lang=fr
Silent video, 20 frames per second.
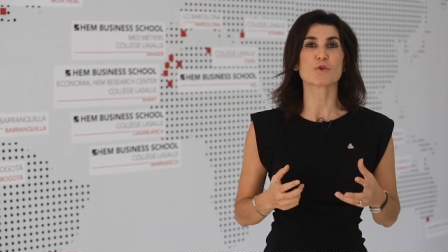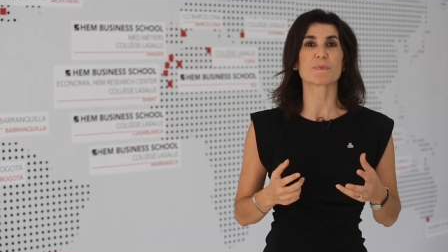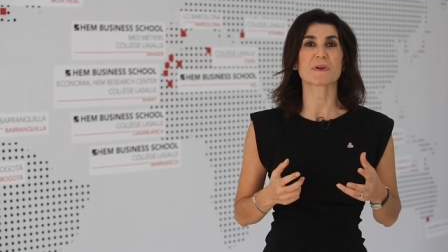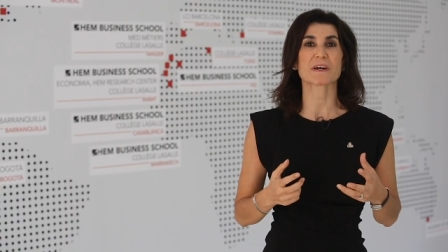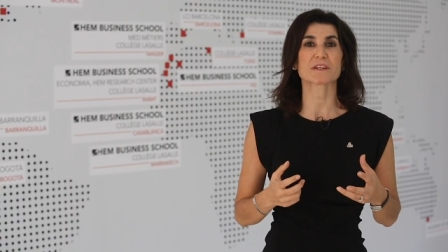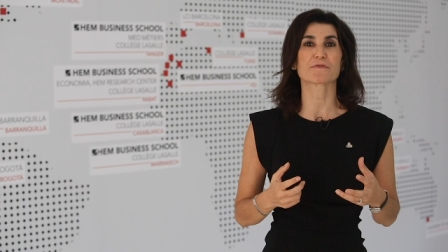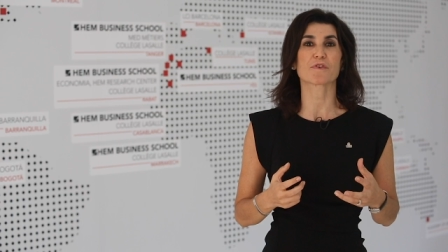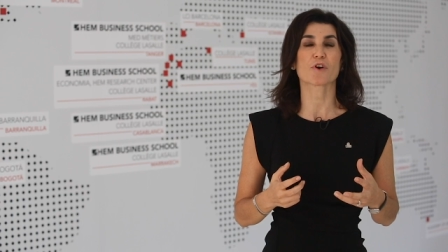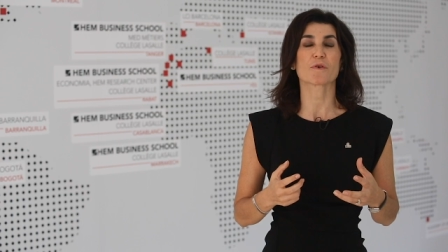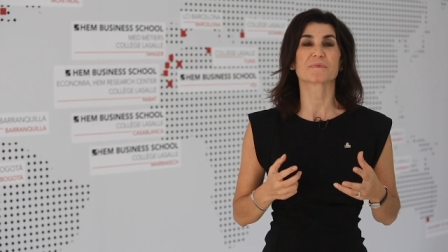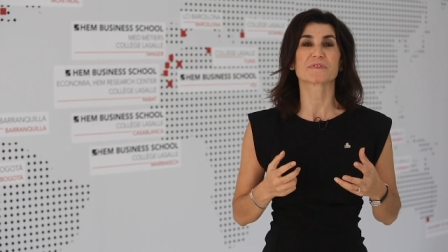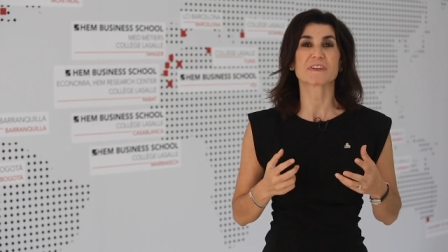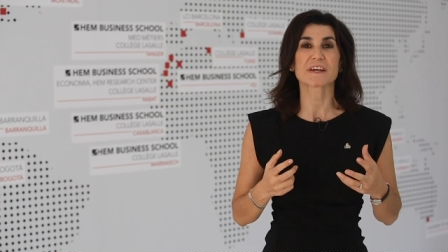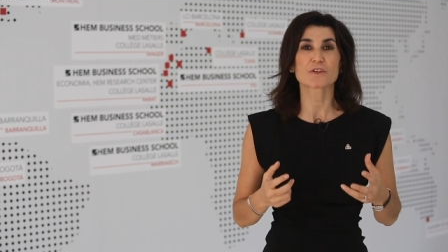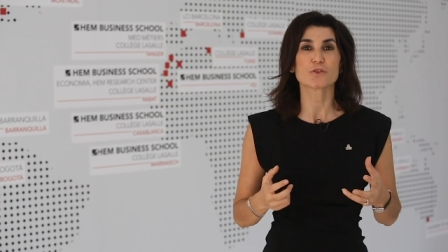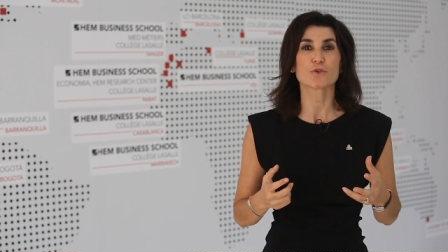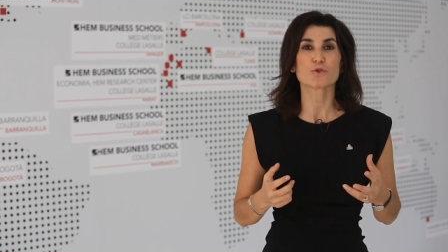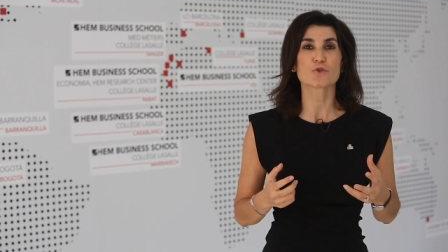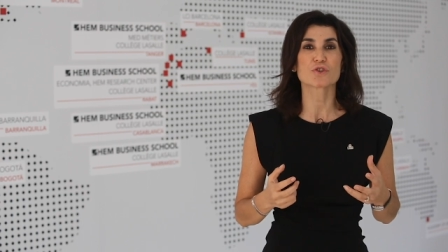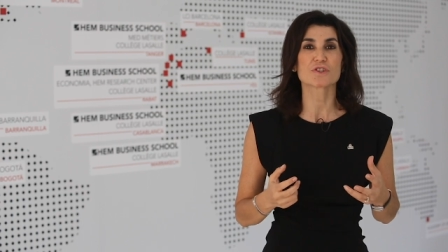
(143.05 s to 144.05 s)
de plateformes
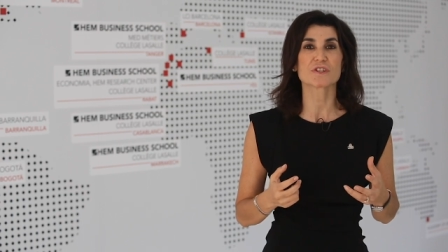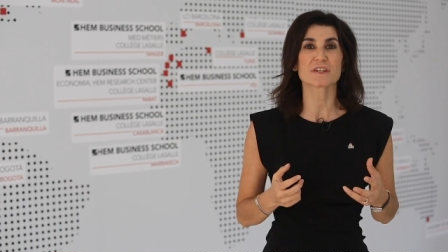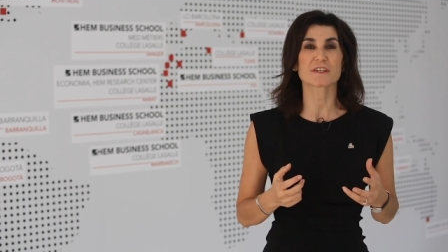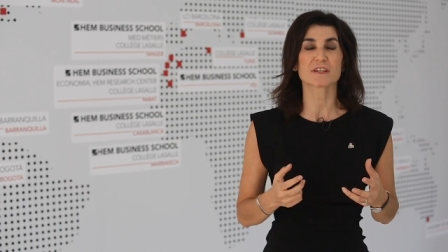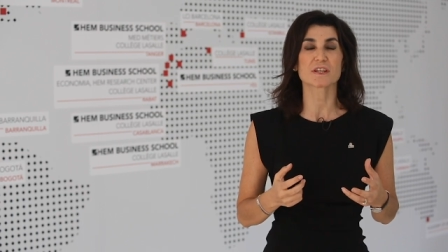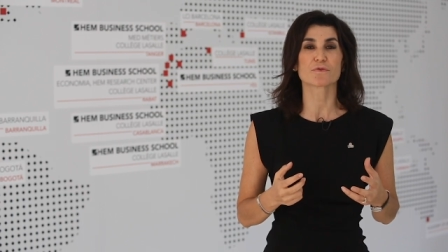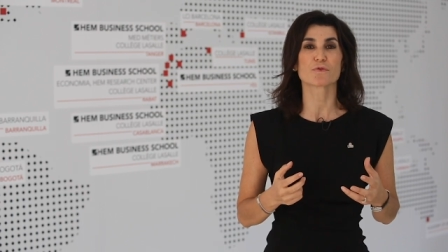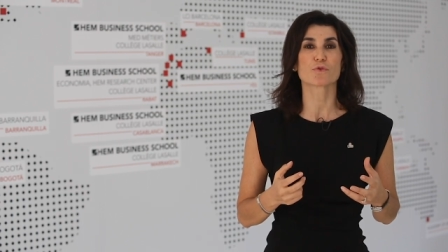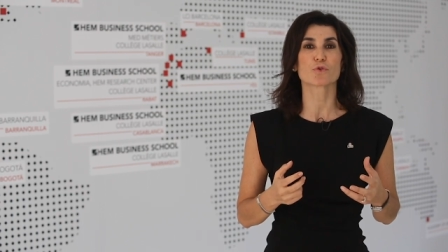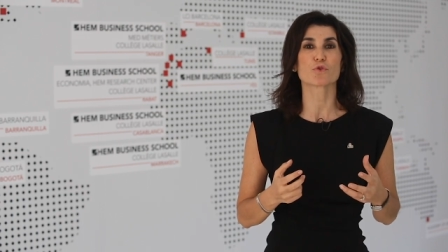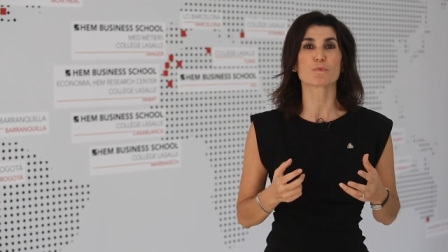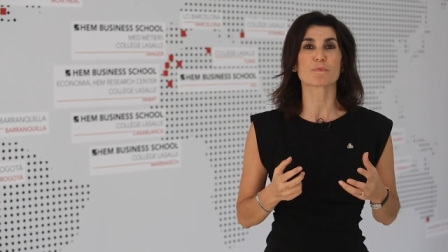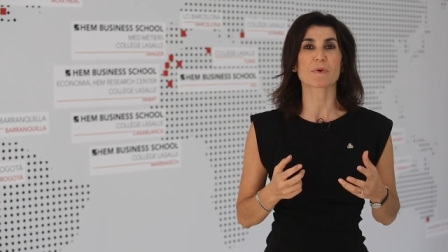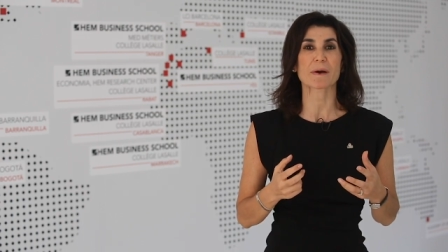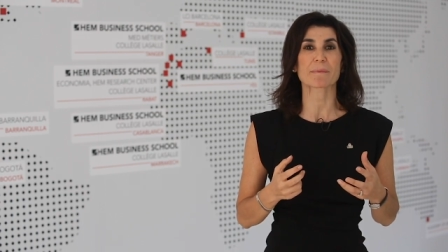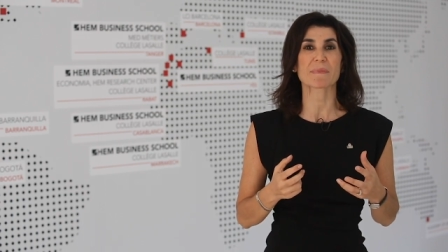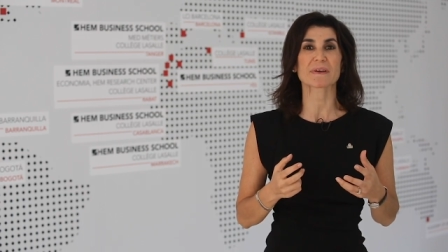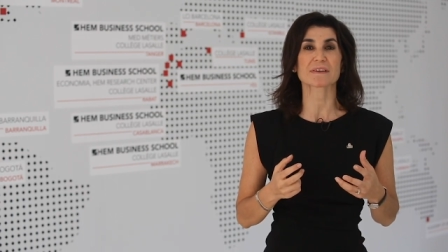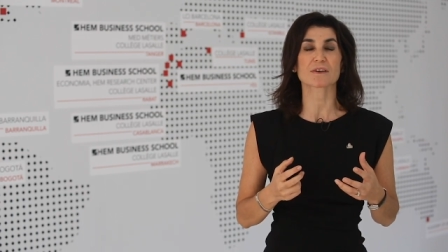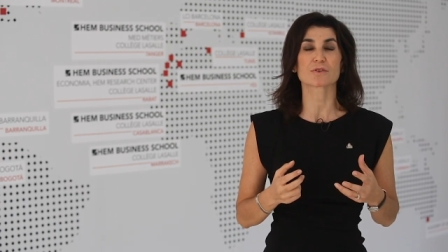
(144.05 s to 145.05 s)
technologiques qui vont lui
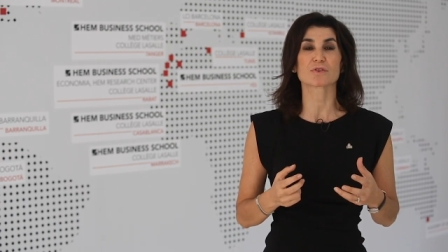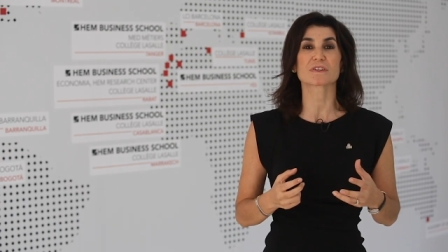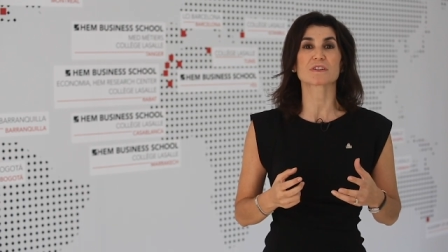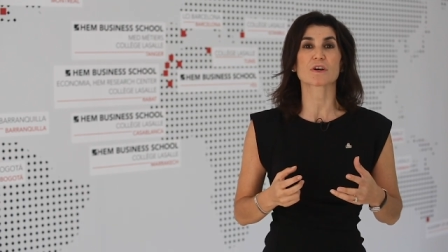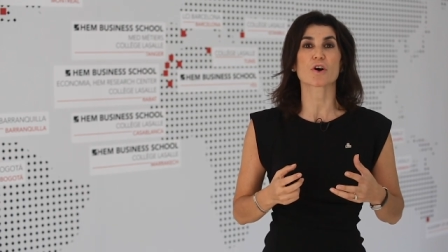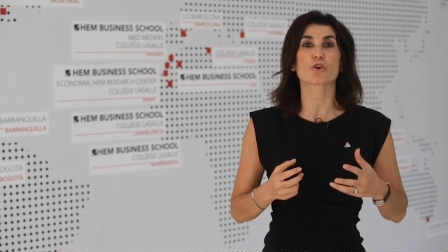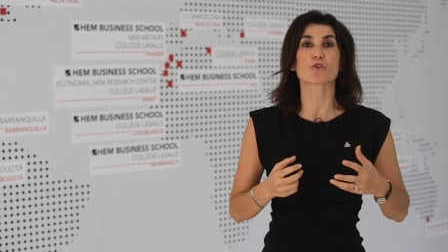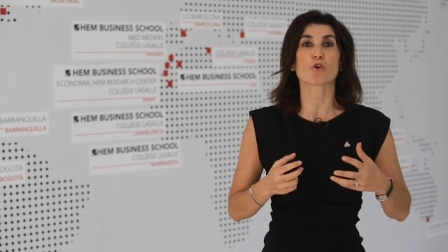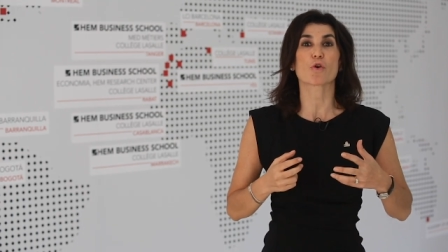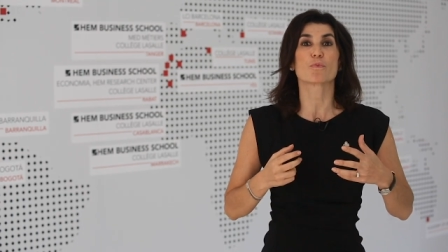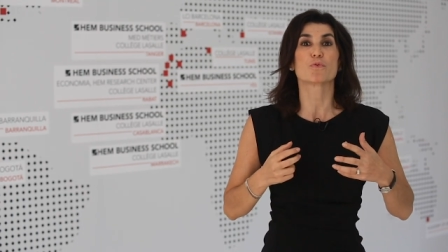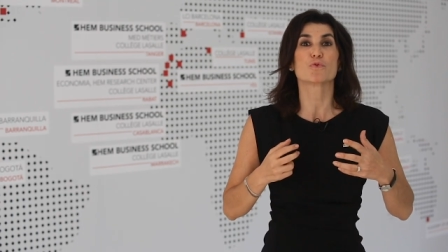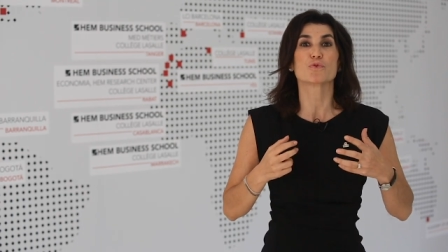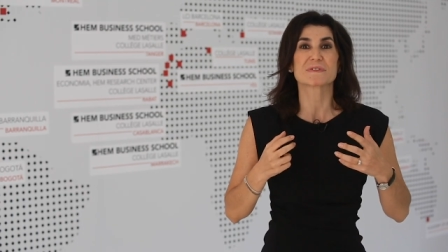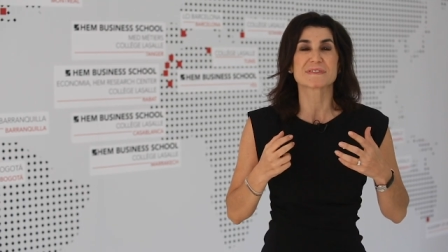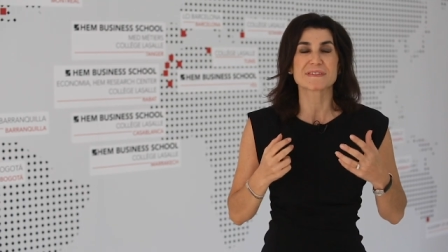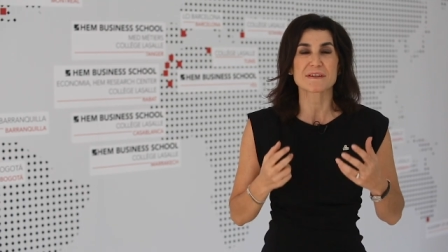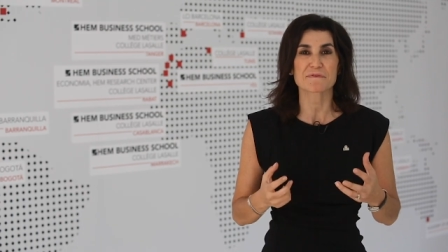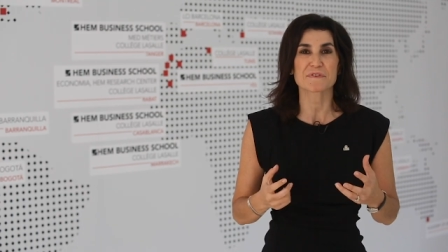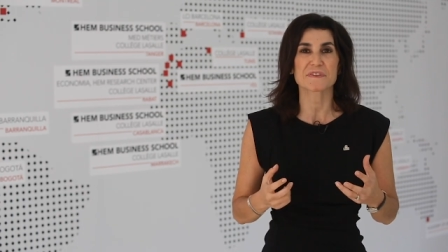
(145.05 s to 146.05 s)
permettre d'être encore
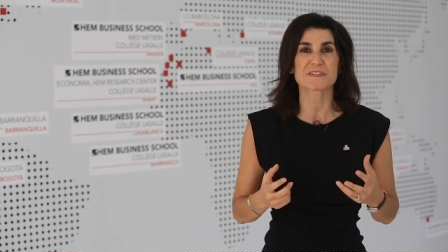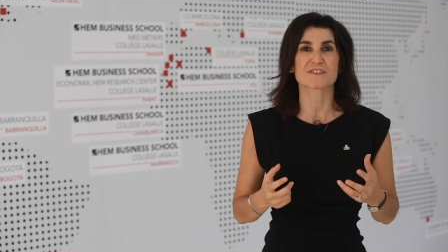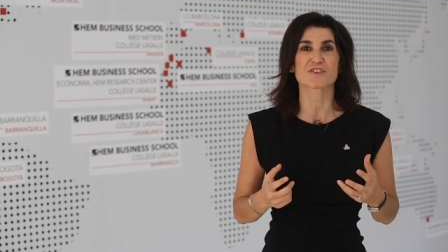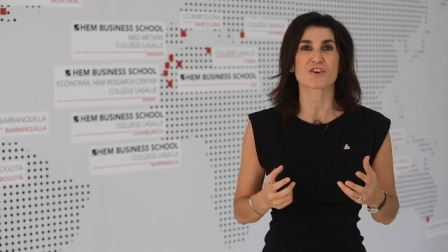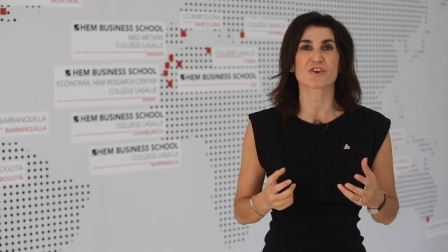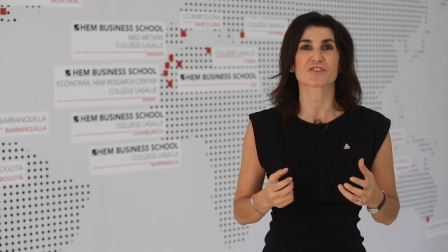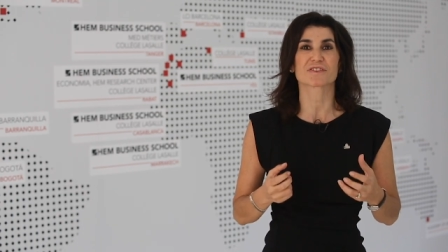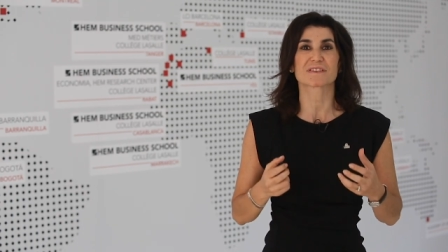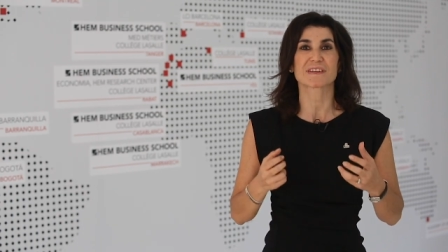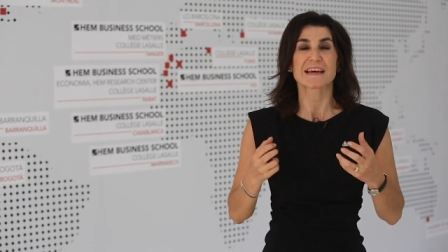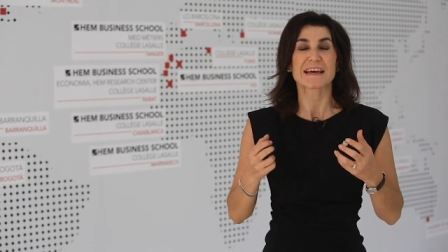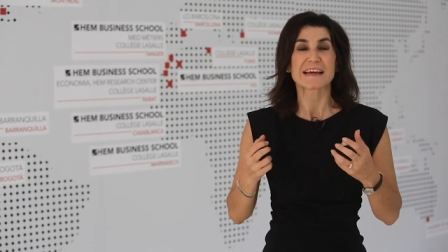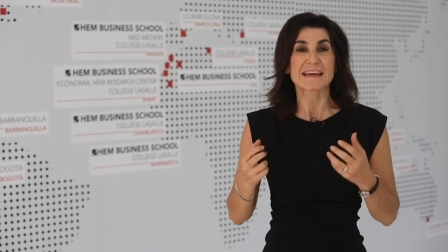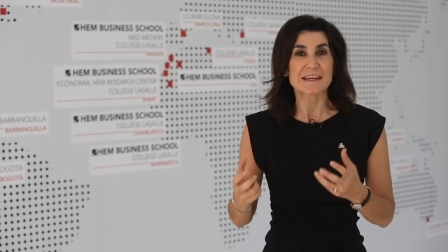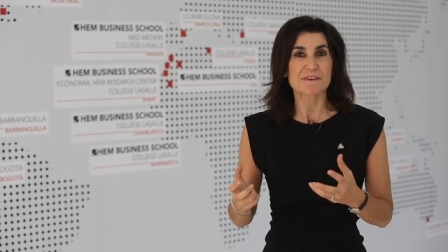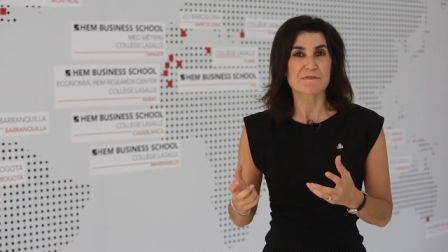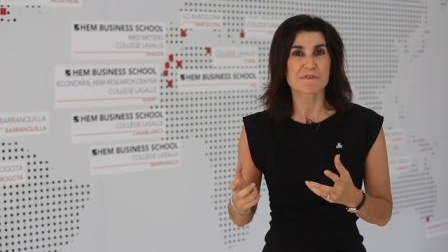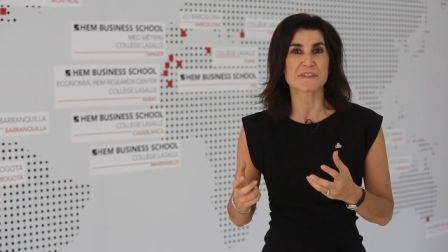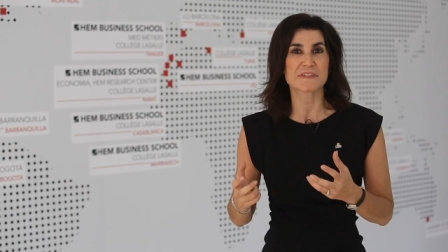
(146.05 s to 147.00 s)
plus efficiente et